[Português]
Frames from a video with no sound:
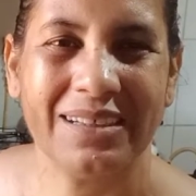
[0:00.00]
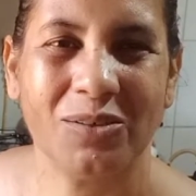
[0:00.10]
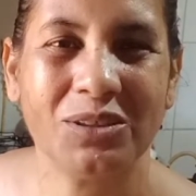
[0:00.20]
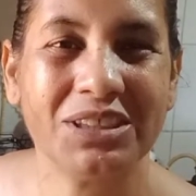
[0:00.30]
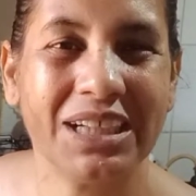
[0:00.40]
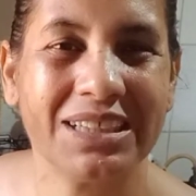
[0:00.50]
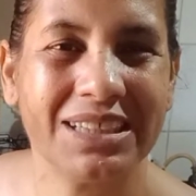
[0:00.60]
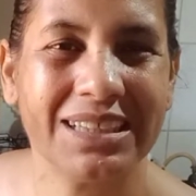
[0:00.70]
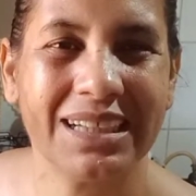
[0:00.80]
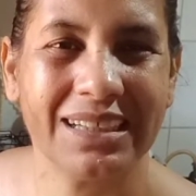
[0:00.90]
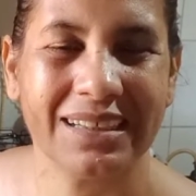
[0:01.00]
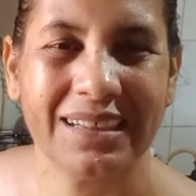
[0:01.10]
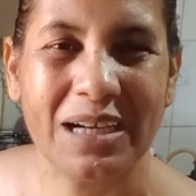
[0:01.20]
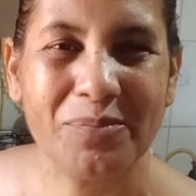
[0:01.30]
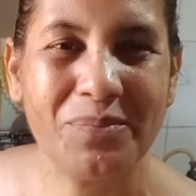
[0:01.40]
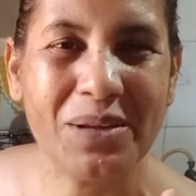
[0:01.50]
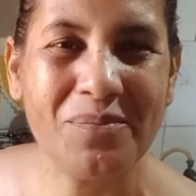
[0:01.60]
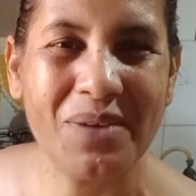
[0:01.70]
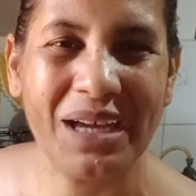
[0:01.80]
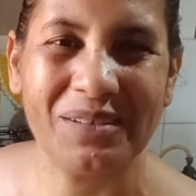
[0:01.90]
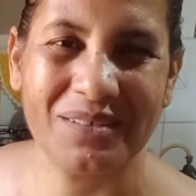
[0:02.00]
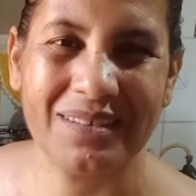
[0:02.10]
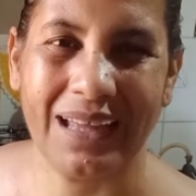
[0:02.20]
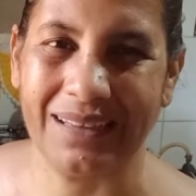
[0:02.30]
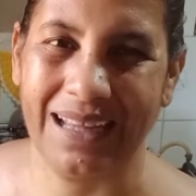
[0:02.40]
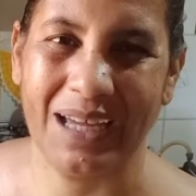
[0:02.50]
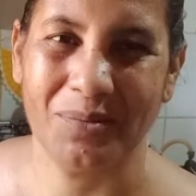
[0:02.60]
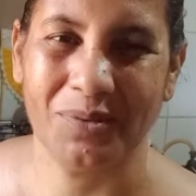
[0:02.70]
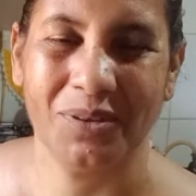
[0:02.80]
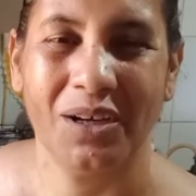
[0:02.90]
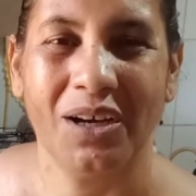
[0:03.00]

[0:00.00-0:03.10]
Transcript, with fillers: hoje é dia 1 de setembro,